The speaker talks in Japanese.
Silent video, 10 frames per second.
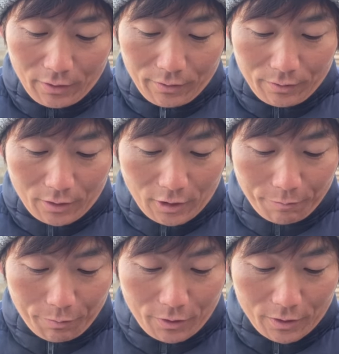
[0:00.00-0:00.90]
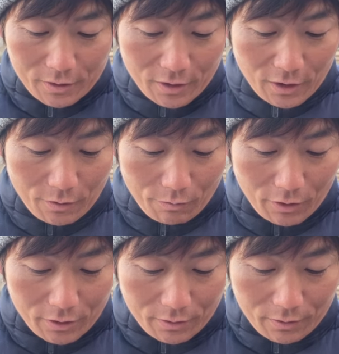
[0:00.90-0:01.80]
ゆかぴーさん
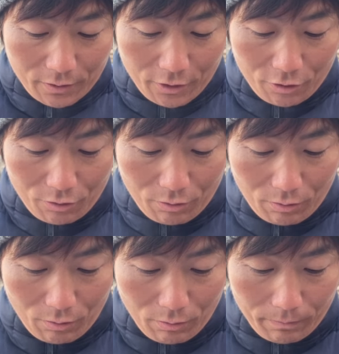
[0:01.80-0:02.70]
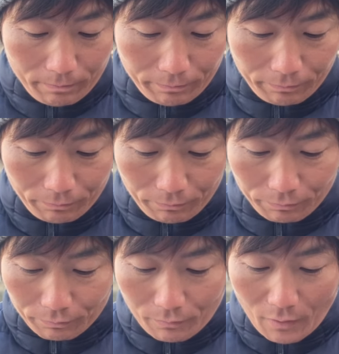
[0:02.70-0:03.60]
は、えっと、
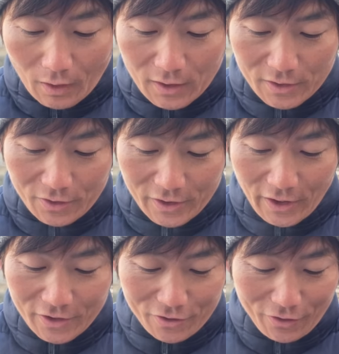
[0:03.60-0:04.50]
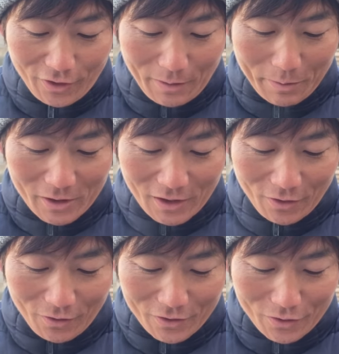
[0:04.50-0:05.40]
そうですね。ちょっとゆかぴーさん
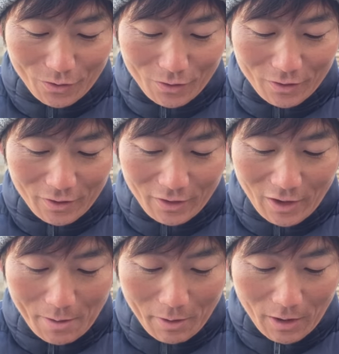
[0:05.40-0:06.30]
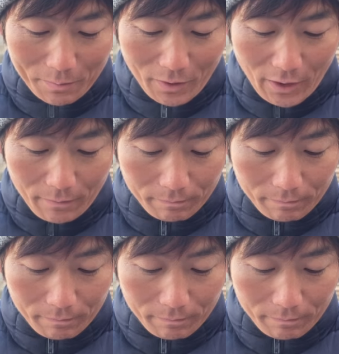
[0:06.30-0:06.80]
のちょっとレベルアップで